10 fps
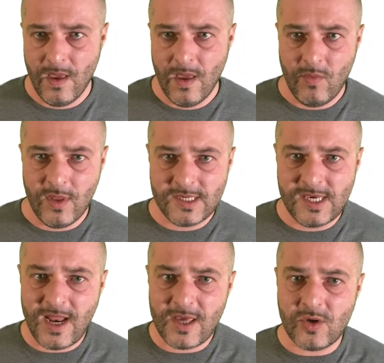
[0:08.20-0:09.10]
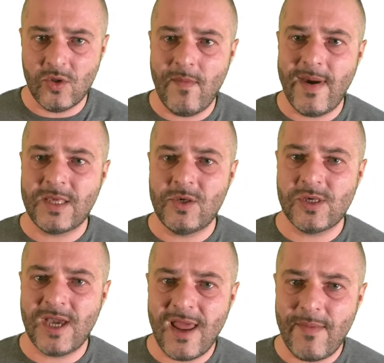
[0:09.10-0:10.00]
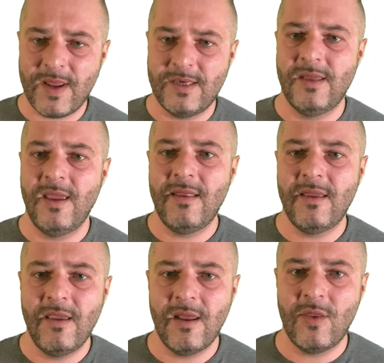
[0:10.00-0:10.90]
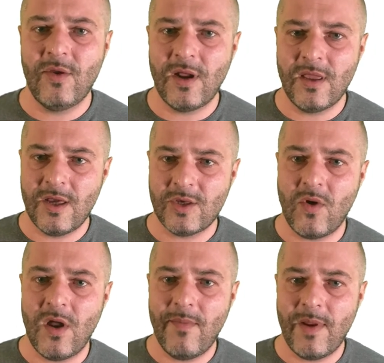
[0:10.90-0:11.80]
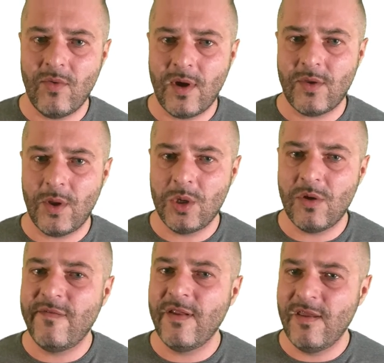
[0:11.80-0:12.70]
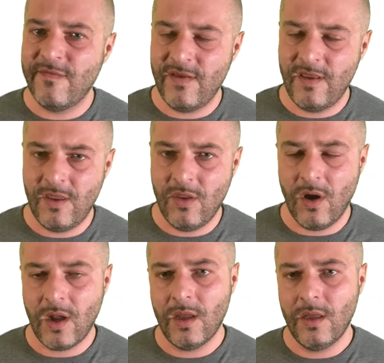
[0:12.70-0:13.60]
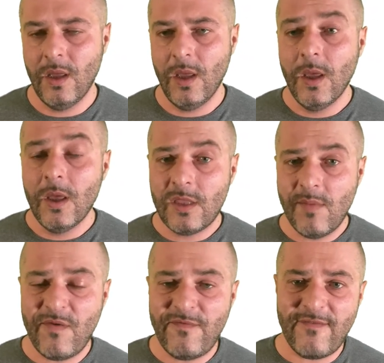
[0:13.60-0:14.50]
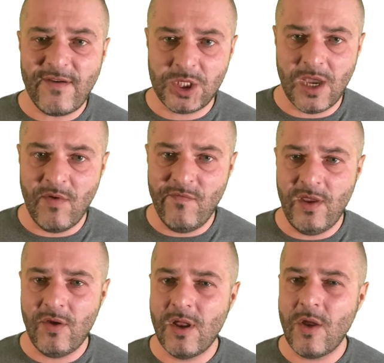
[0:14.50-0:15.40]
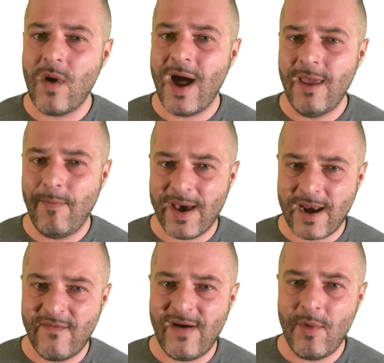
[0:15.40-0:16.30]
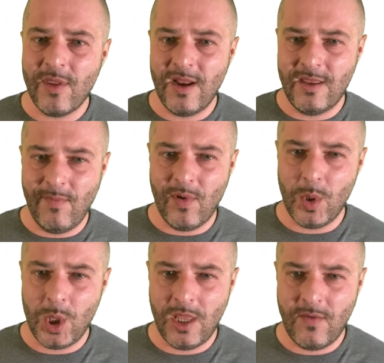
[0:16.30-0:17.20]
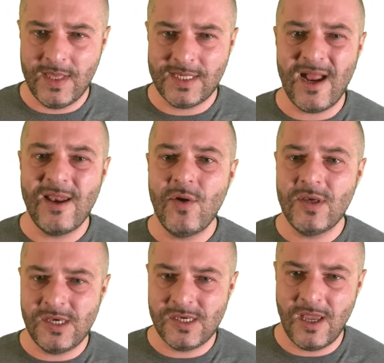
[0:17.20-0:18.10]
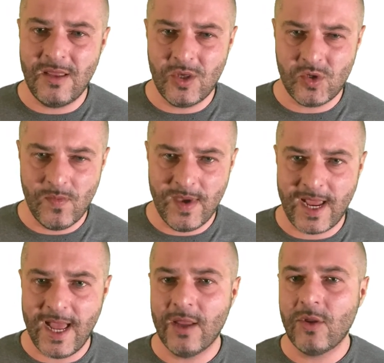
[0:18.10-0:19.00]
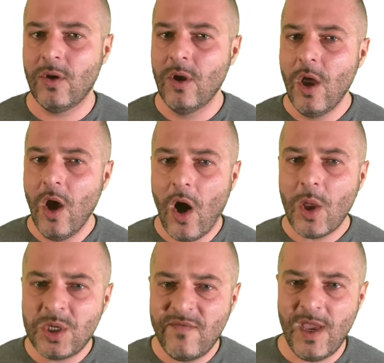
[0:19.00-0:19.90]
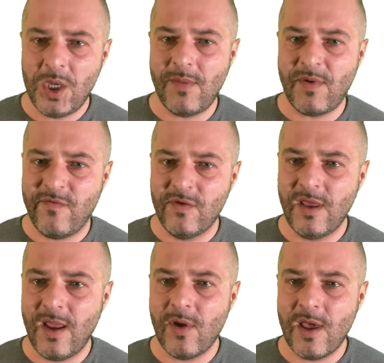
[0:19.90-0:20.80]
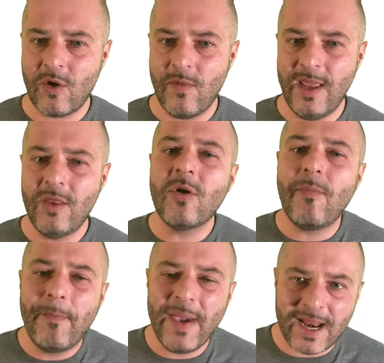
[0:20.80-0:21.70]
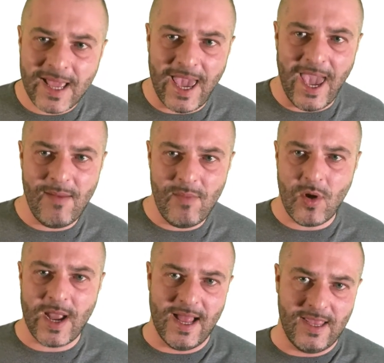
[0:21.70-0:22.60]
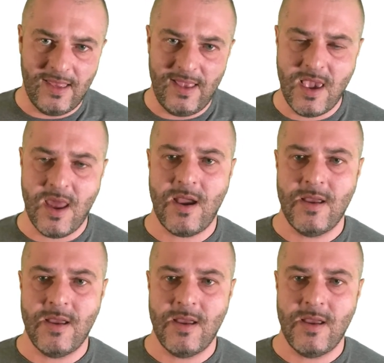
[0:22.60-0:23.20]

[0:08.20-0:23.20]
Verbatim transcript: Buonasera, sono Marzio Sala, presidente e direttore della scuola per educatori cinofili di Affinity Dog. Tempo fa facemmo un video nel quale parlavamo delle tipologie di guinzaglio esistenti sul mercato. Oggi invece approfondiremo l'argomento perché il mio cane tira.